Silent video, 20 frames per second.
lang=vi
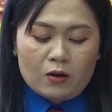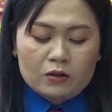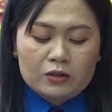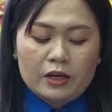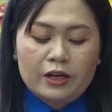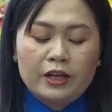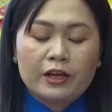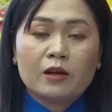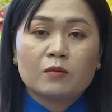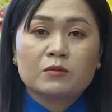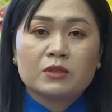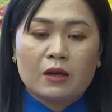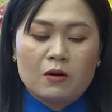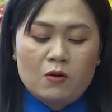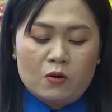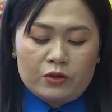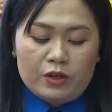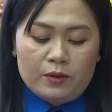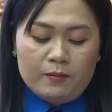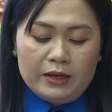quyết Đại hội
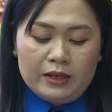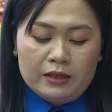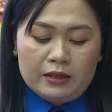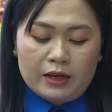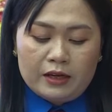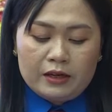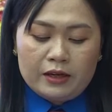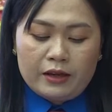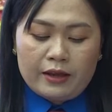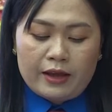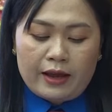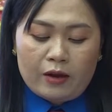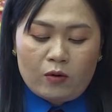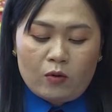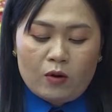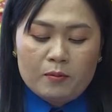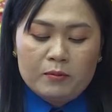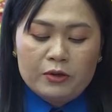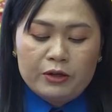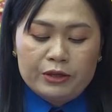Đoàn tỉnh Kiên Giang lần
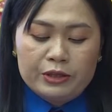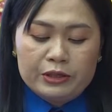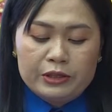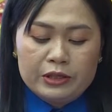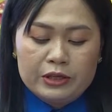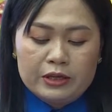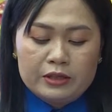thứ 11,